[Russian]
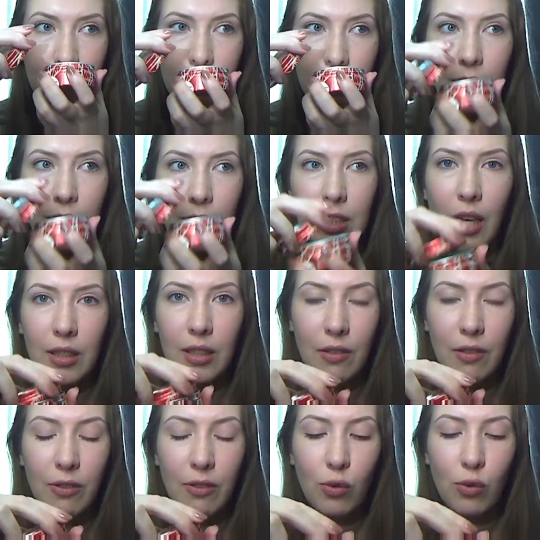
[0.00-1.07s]
Знаете, как
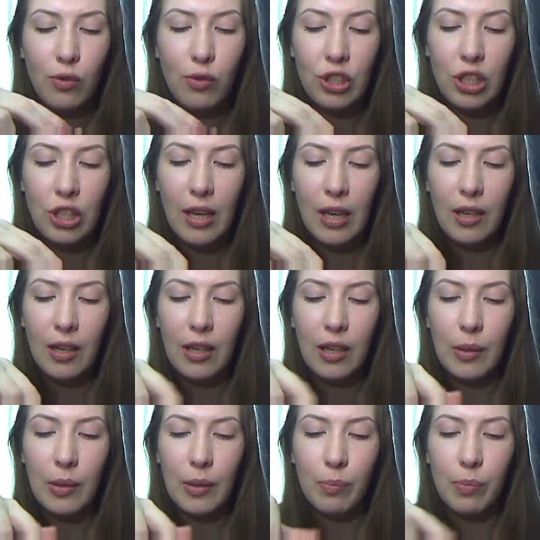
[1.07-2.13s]
травяного чая
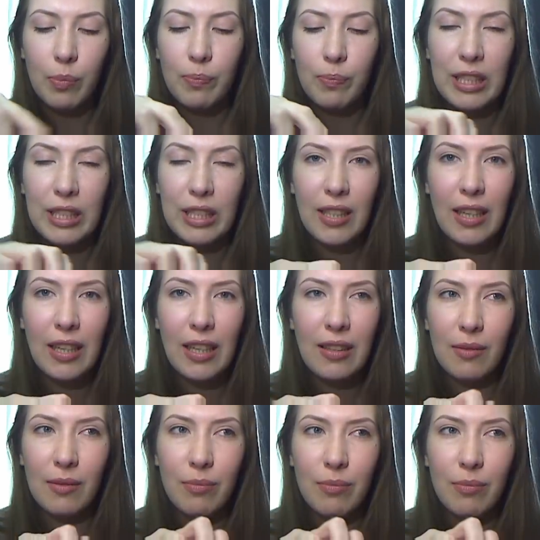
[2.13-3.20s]
или
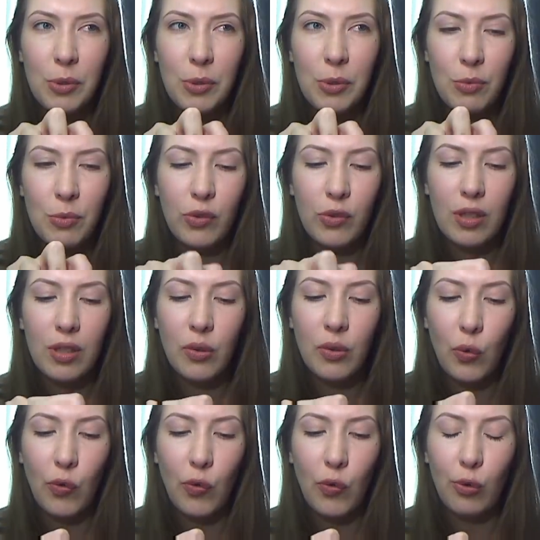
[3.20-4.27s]
сена, в общем, чего-то
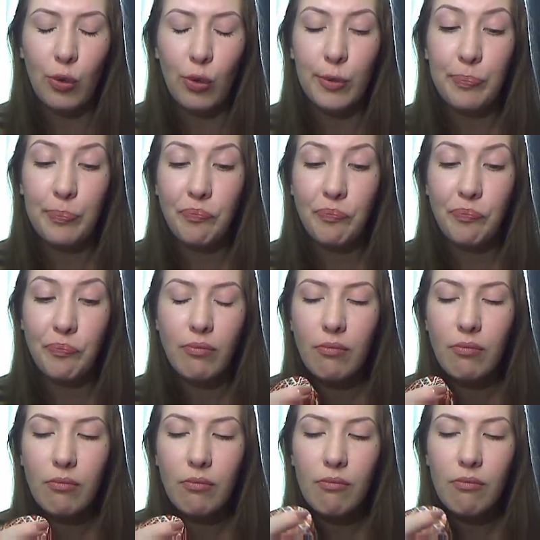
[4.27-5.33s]
такого, вот.
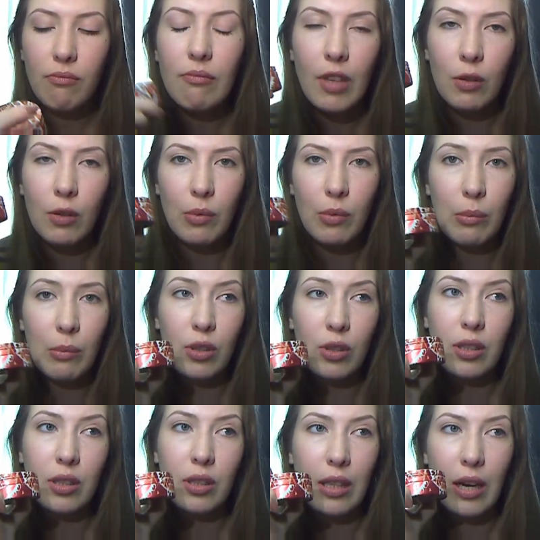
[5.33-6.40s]
В общем, кому
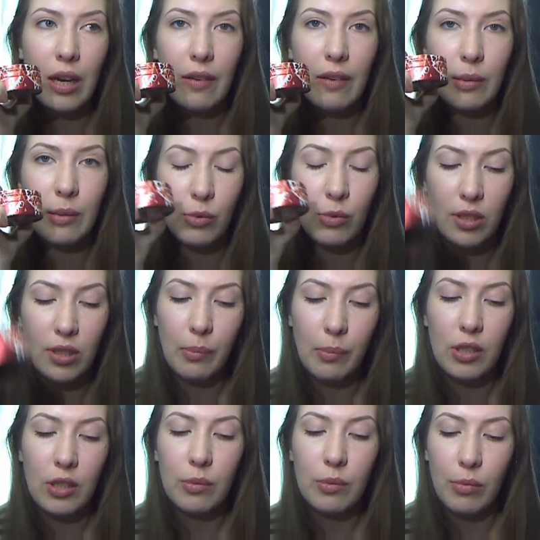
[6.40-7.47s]
это не нравится, может стать
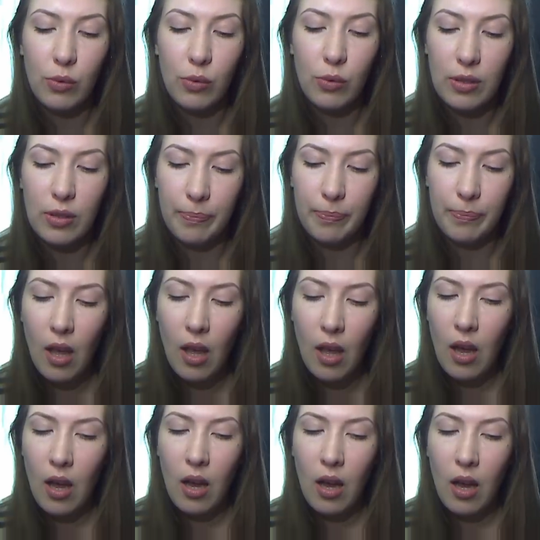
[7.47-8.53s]
большим минусом.
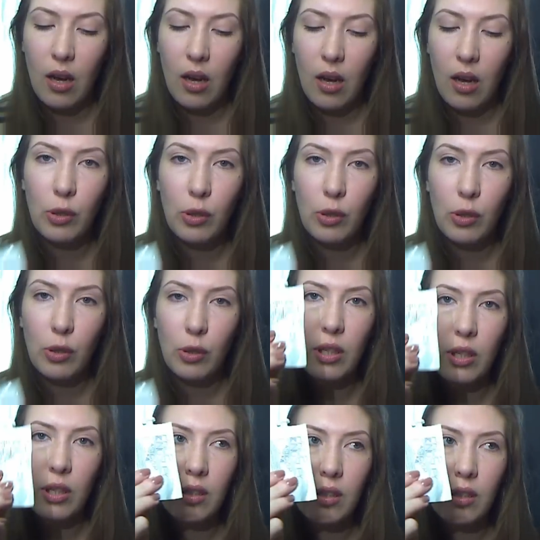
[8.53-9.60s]
А,
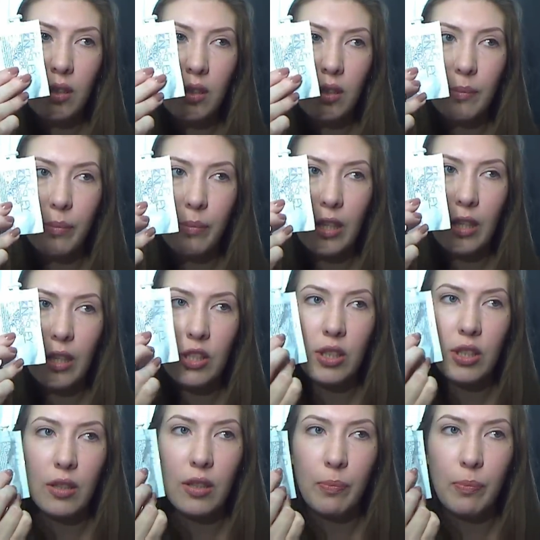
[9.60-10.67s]
пробник
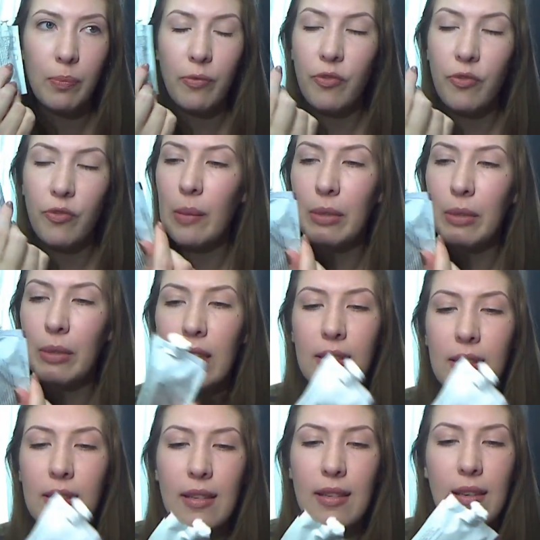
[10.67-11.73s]
положили Филипп
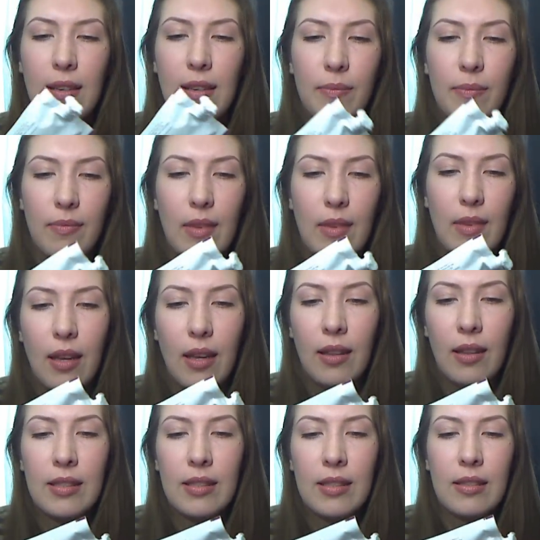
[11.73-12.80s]
Кингсли
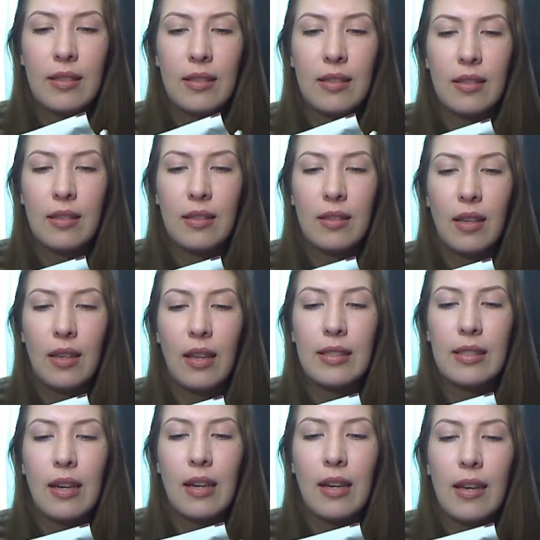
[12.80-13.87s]
Элас...
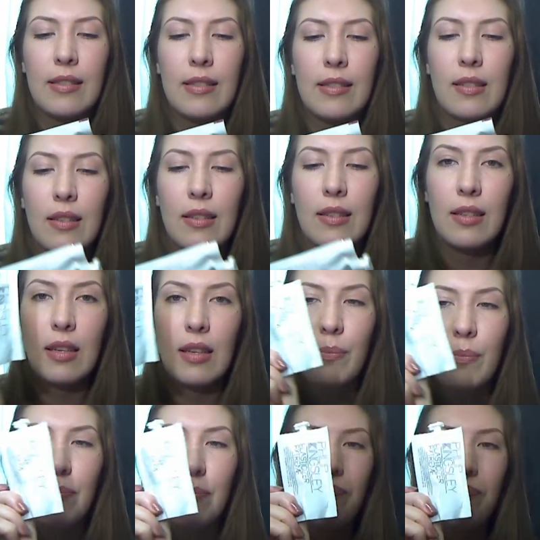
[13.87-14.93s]
Elasticizer
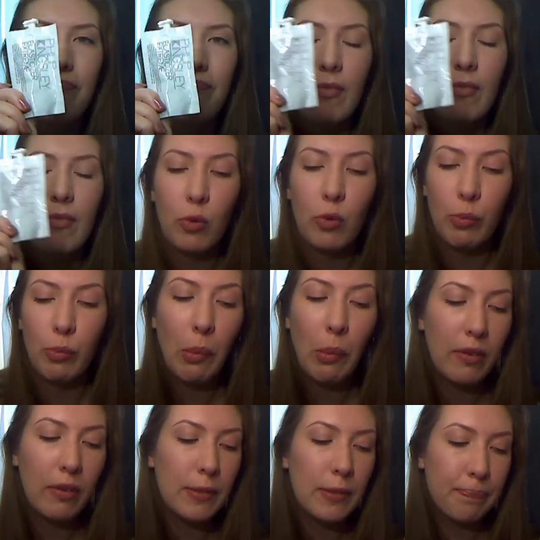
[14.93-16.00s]
Extreme. Буду пробовать.